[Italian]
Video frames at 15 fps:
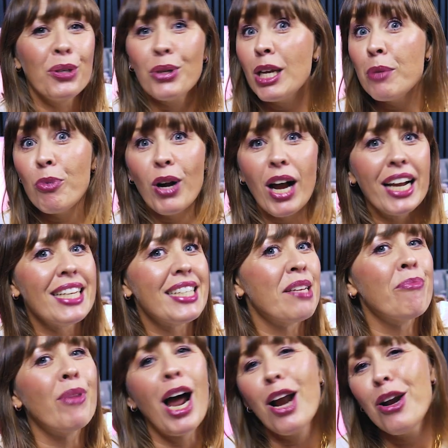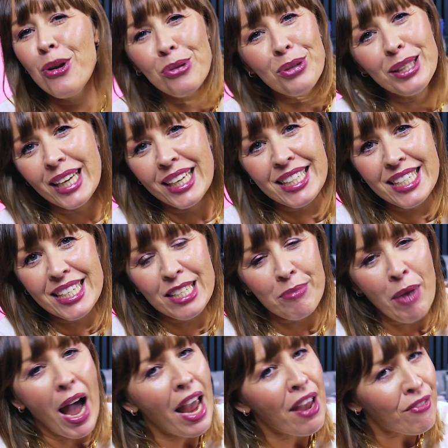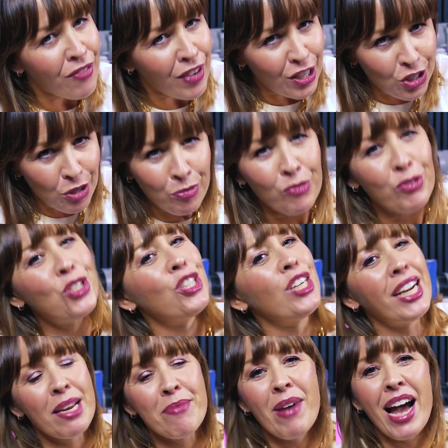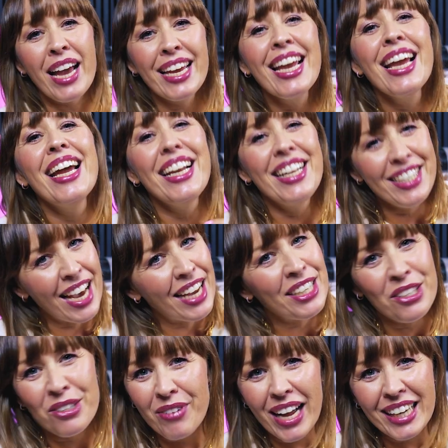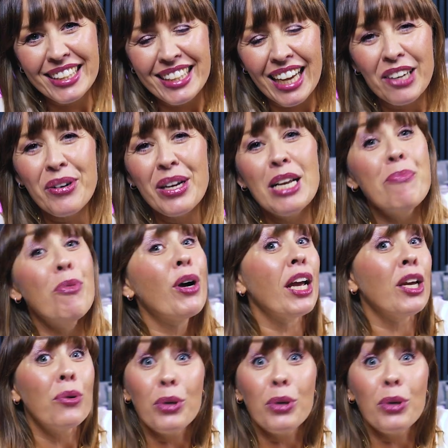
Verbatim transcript: in un'epoca che sembra lontanissima e invece più vicina che mai, gli anni 90, quell'epoca un'epoca in